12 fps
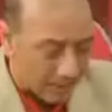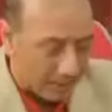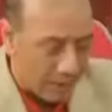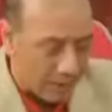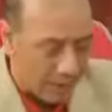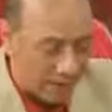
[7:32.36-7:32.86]

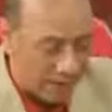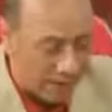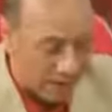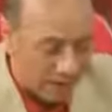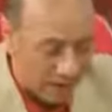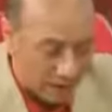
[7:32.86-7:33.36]
ما
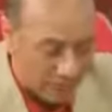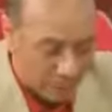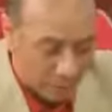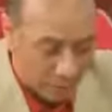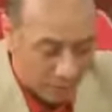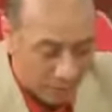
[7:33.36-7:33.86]
نوصيكش على
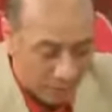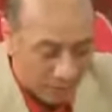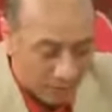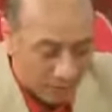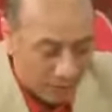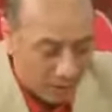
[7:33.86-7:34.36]
دجدج
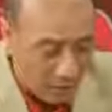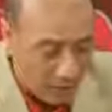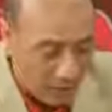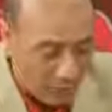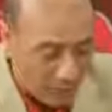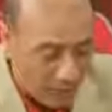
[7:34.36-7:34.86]
اني
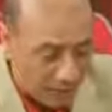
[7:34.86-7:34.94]
اعول